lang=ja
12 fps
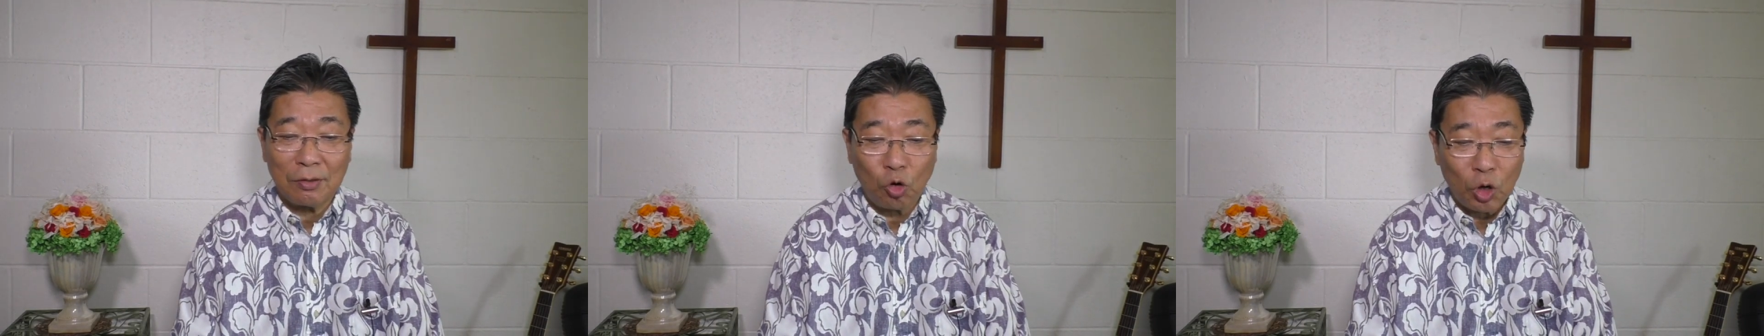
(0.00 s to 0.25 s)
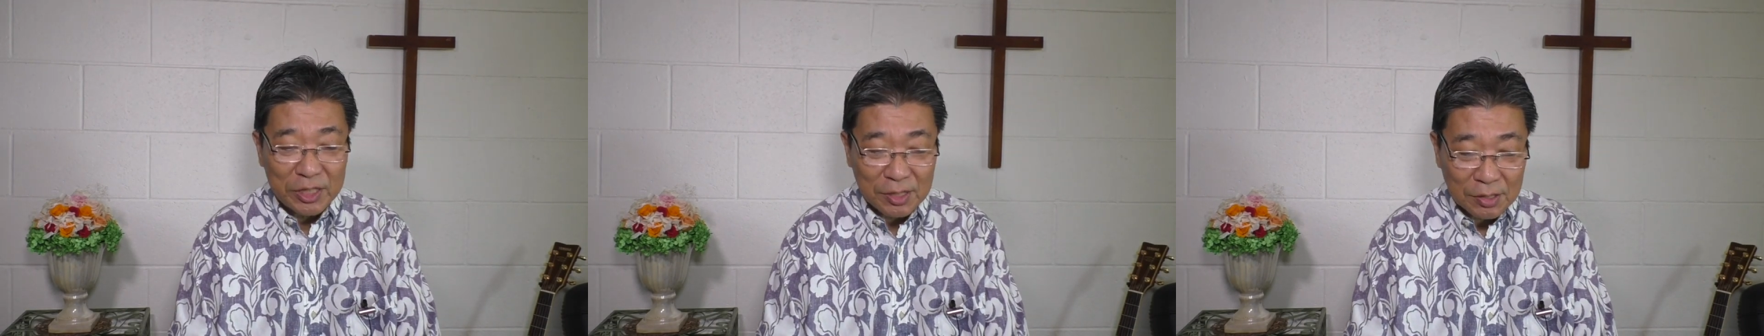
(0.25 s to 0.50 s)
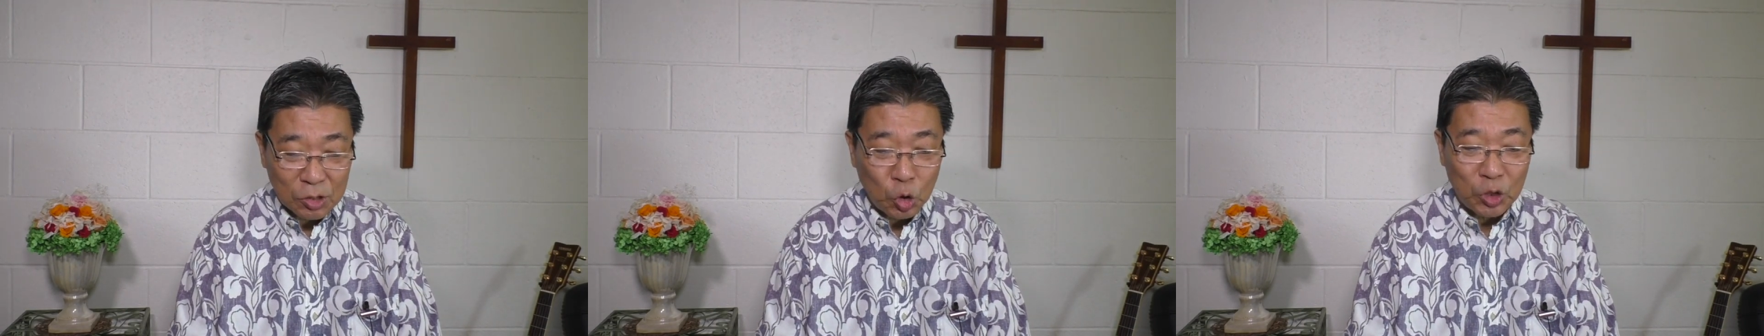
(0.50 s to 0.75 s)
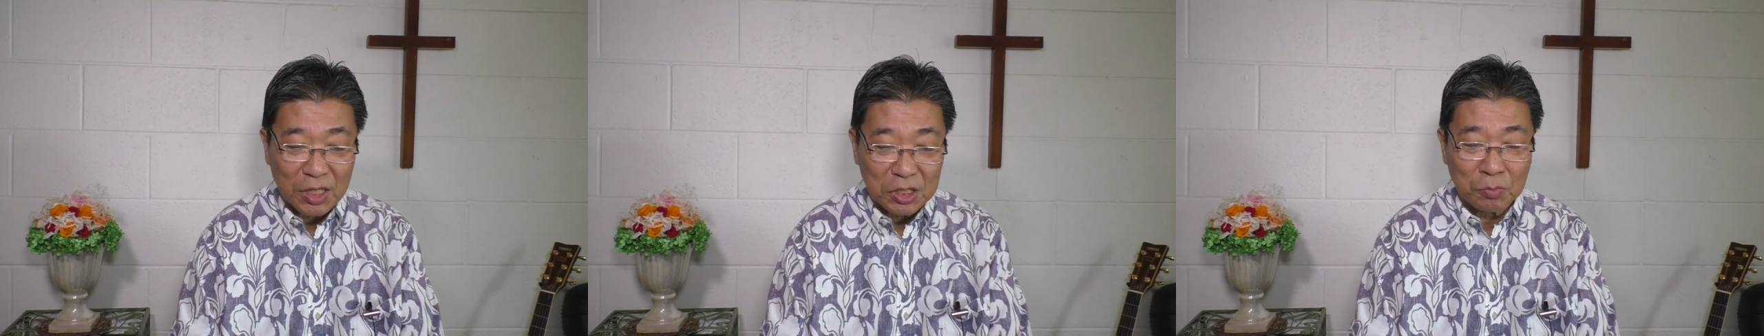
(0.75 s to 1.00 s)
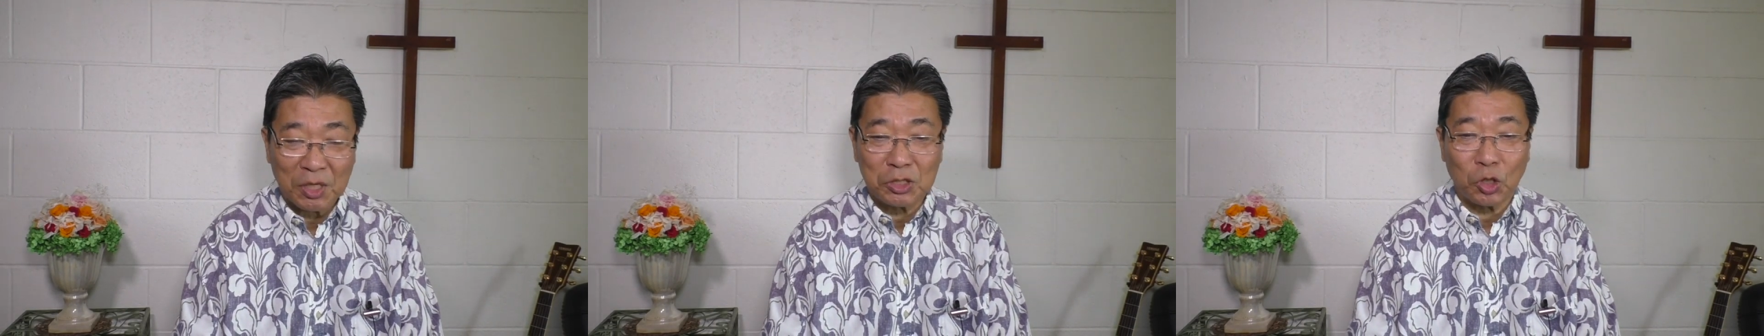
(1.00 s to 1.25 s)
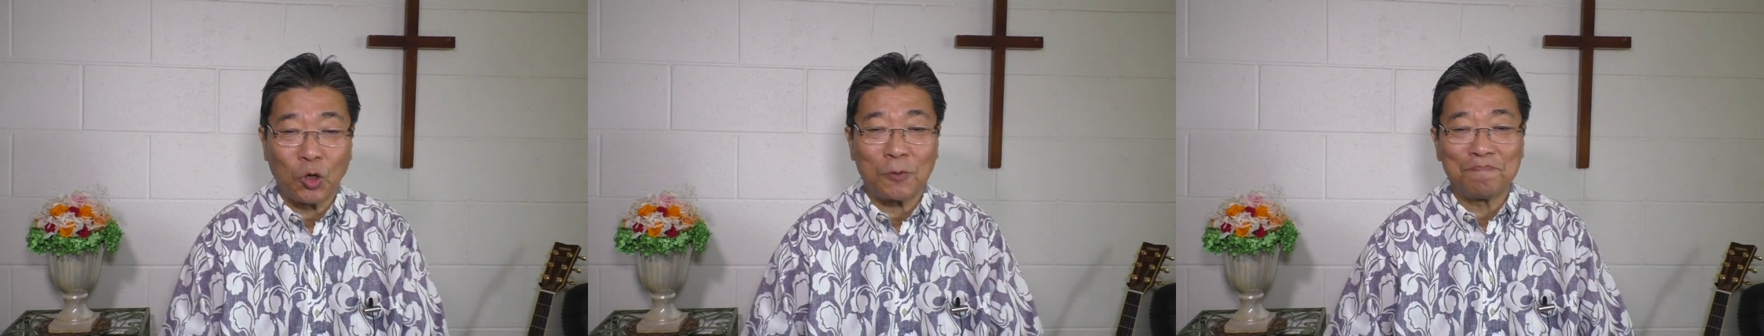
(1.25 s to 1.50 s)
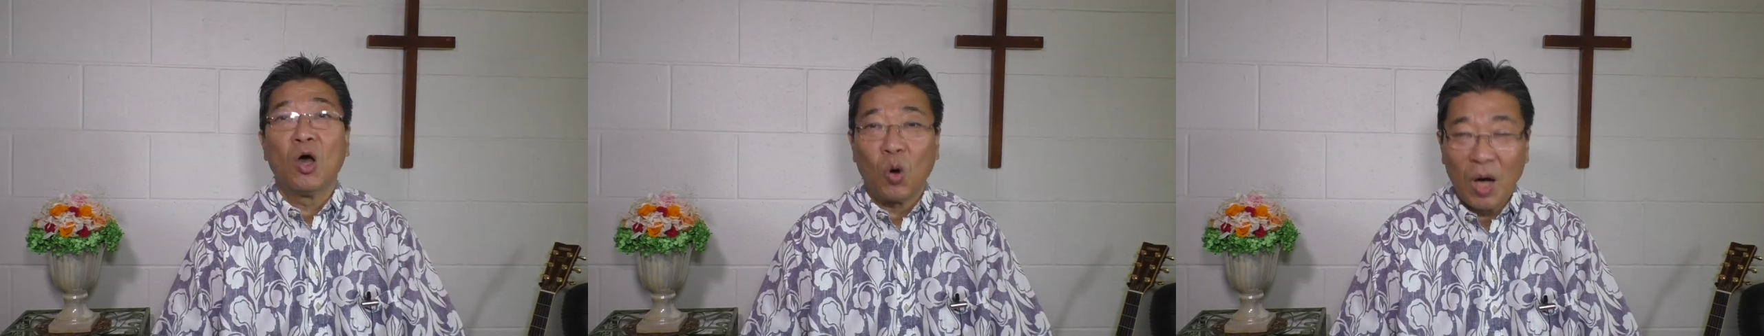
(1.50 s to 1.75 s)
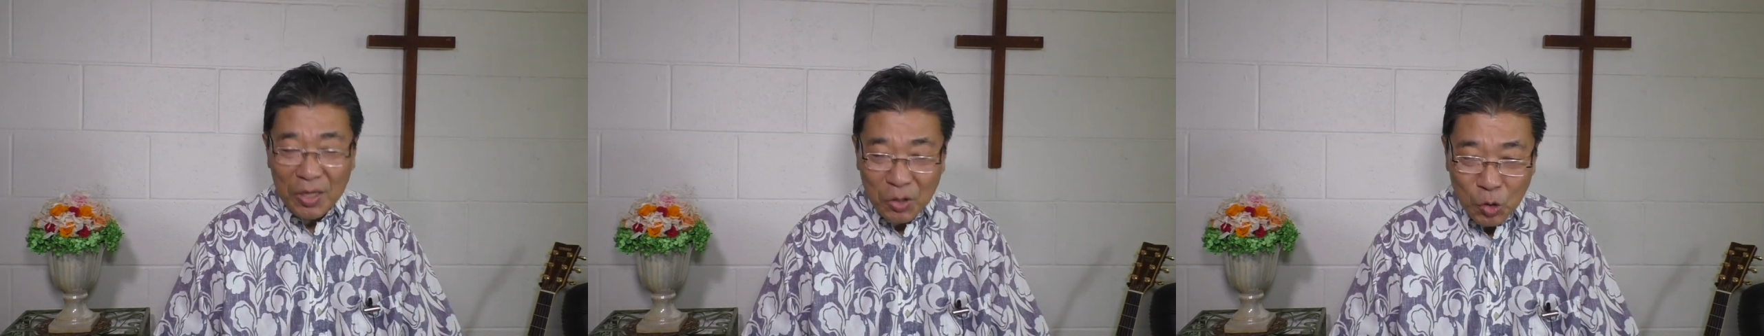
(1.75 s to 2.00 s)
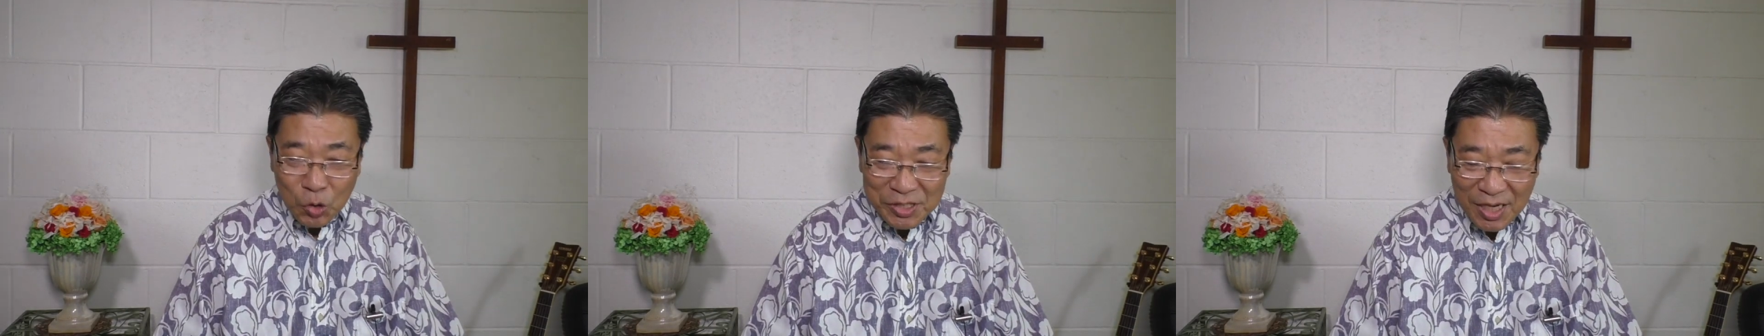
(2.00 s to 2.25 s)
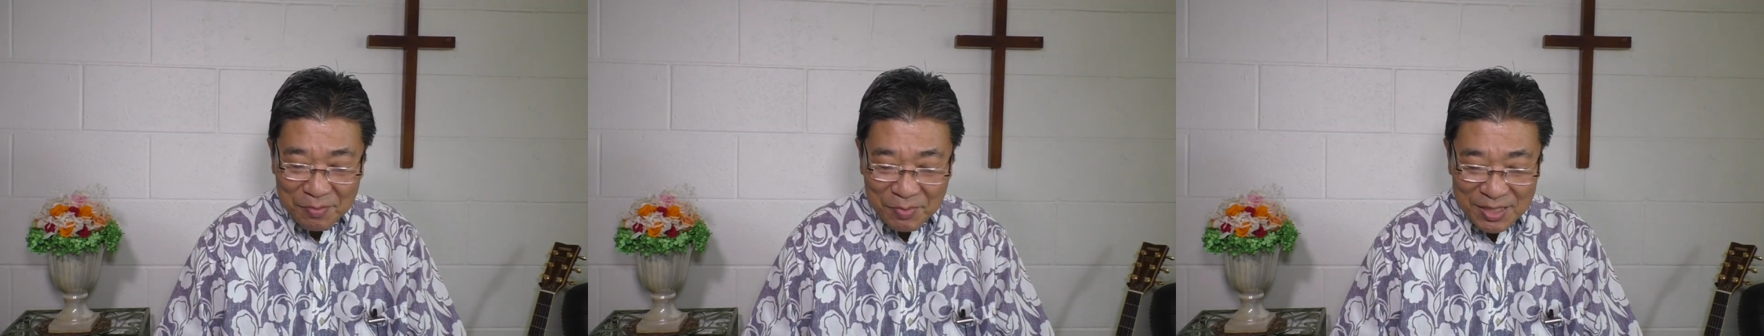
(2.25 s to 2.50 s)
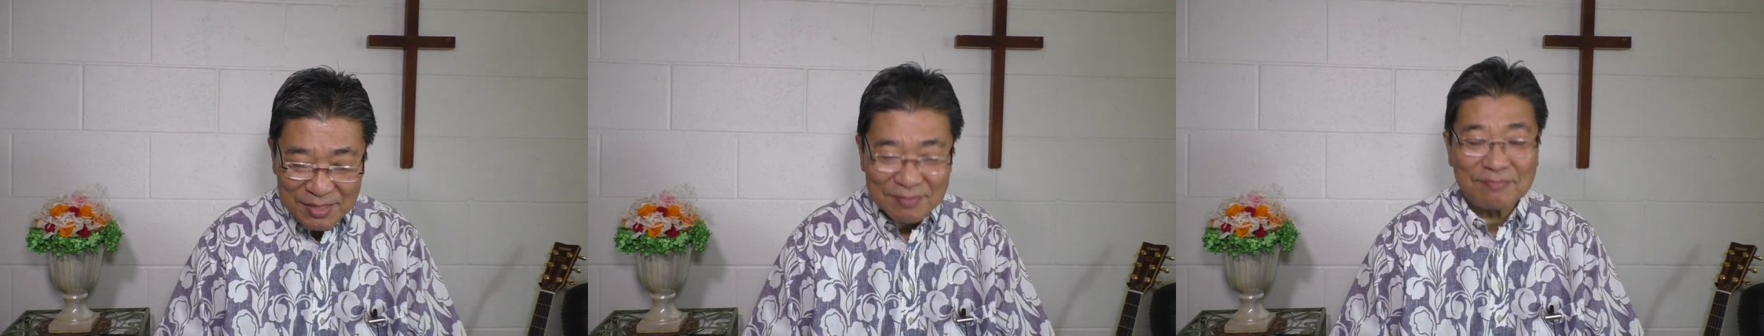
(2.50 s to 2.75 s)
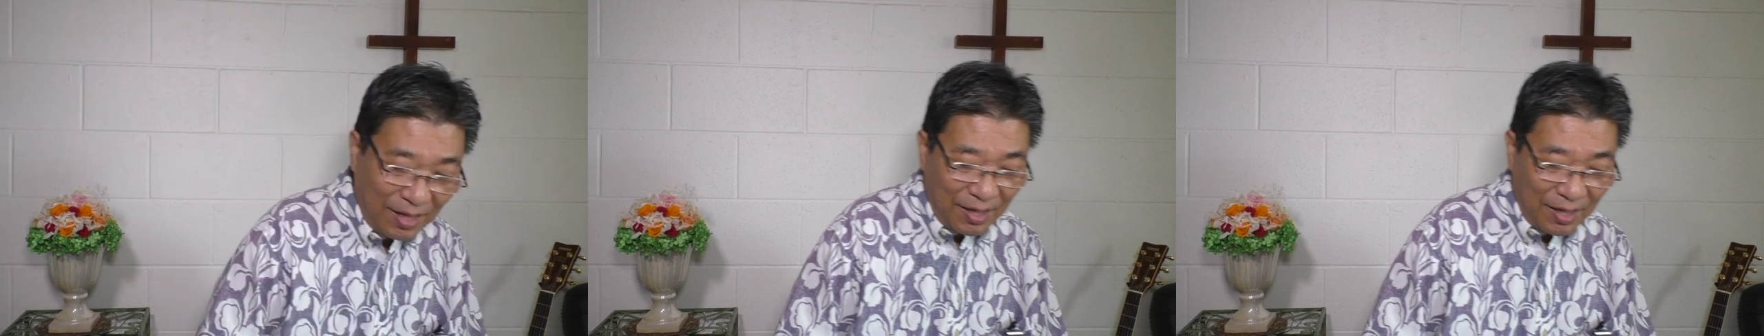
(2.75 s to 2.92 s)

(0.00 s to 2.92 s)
ご挨拶をいたしましょう。おはようございます。